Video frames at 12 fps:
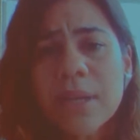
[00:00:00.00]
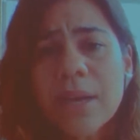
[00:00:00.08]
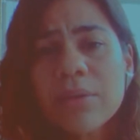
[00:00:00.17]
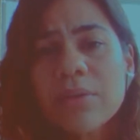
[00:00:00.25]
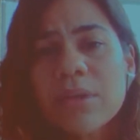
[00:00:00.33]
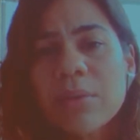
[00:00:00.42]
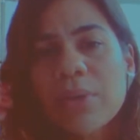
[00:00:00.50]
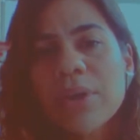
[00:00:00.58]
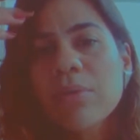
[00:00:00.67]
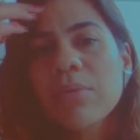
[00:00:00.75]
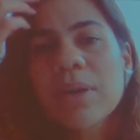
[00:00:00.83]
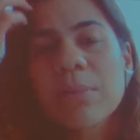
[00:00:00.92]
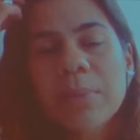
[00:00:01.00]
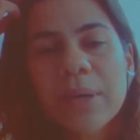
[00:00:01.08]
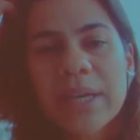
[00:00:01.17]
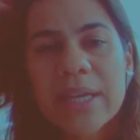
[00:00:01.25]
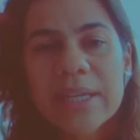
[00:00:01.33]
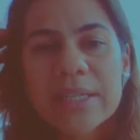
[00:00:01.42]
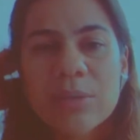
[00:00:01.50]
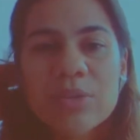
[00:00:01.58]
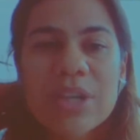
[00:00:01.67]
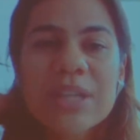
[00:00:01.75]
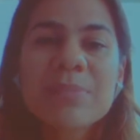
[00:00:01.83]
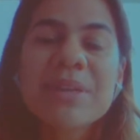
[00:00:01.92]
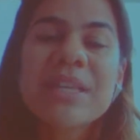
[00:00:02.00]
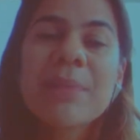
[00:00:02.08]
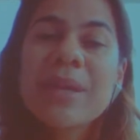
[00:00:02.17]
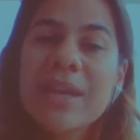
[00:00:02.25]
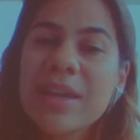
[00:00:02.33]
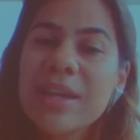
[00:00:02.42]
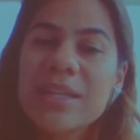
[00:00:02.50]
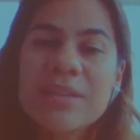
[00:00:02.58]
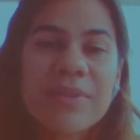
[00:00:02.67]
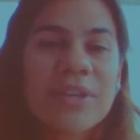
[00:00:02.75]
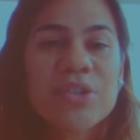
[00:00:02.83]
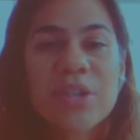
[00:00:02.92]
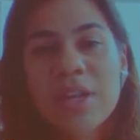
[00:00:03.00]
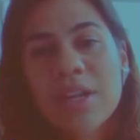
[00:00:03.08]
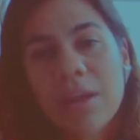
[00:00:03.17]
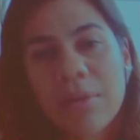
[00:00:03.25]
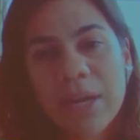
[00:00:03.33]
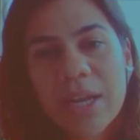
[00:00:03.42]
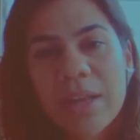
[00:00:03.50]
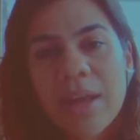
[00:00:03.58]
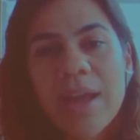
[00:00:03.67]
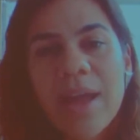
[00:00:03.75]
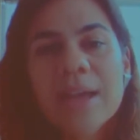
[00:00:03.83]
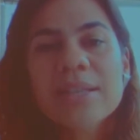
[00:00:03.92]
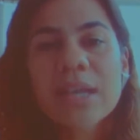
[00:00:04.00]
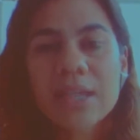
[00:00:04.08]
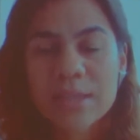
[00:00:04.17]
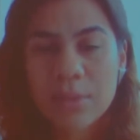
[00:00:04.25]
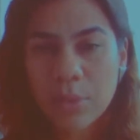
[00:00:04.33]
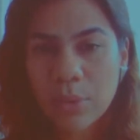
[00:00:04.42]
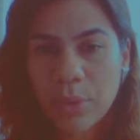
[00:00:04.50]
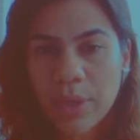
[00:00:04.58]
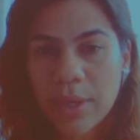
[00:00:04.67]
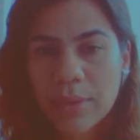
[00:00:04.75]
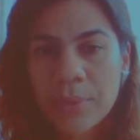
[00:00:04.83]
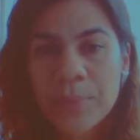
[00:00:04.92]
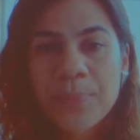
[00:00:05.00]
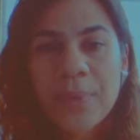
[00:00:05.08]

a contribuir com campanhas onde elas percebem que aqueles 20, 30, 40 reais que elas estão colocando